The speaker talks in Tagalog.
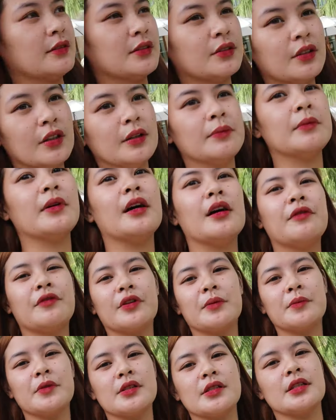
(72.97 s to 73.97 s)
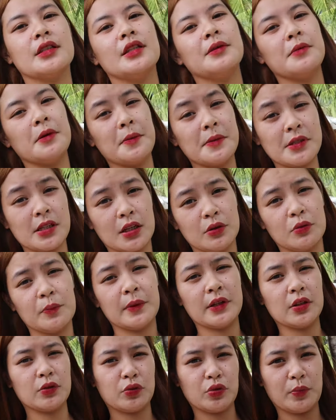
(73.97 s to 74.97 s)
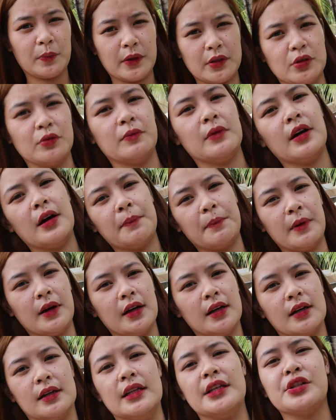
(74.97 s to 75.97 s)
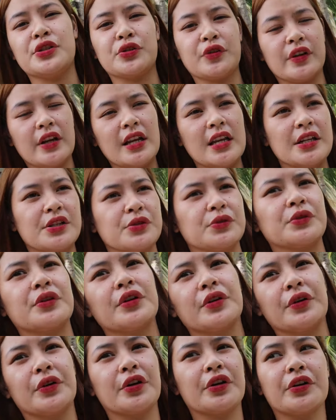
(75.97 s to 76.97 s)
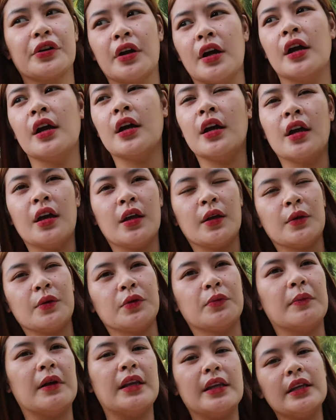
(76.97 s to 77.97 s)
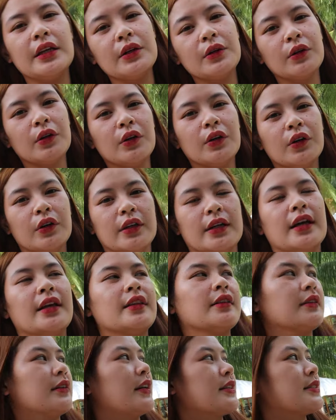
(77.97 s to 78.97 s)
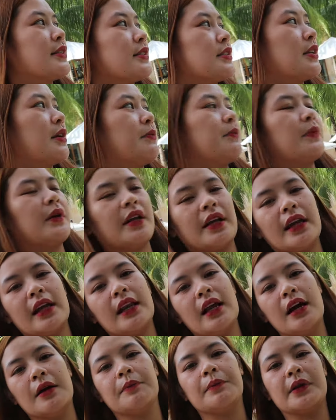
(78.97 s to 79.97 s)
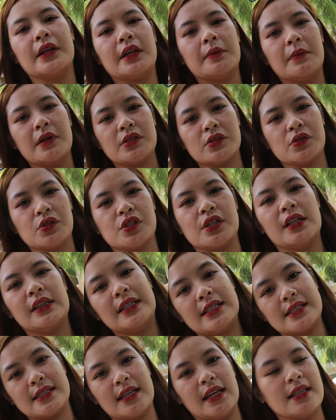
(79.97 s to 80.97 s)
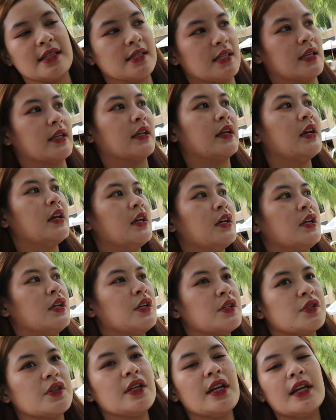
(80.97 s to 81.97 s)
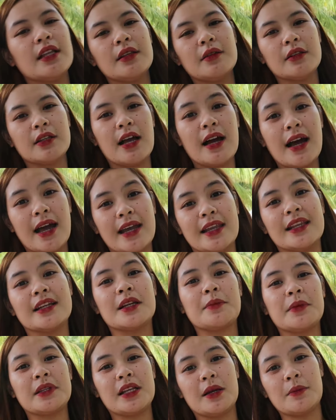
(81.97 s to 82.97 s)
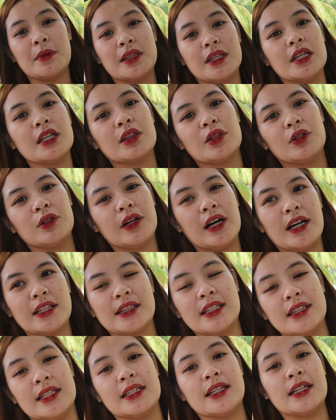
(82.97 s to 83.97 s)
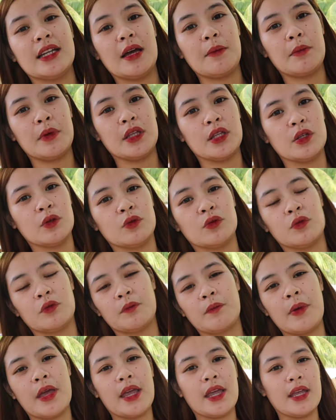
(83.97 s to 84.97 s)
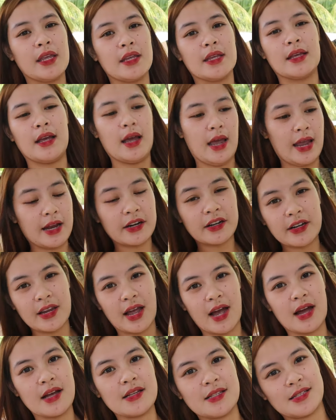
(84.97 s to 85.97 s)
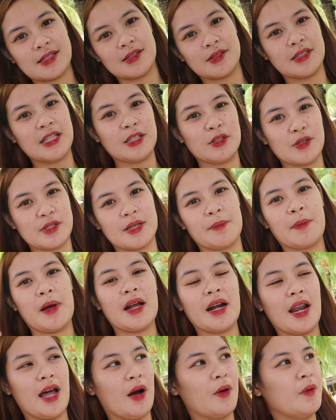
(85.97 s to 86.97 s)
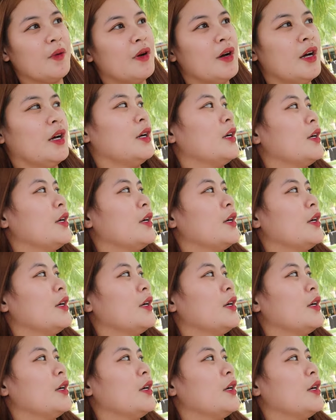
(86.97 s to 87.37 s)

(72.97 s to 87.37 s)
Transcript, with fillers: hindi, so, yun mga farmers hindi ba masyadong pinatutupad yung mga pag-leisure-leisure or lumaligo. maligo. Ayan, kasi syempre kailangan pa rin ng mga social distancing. So yan, kakain lang naman kami dito at titingnan namin yung bay area dito sa Panglao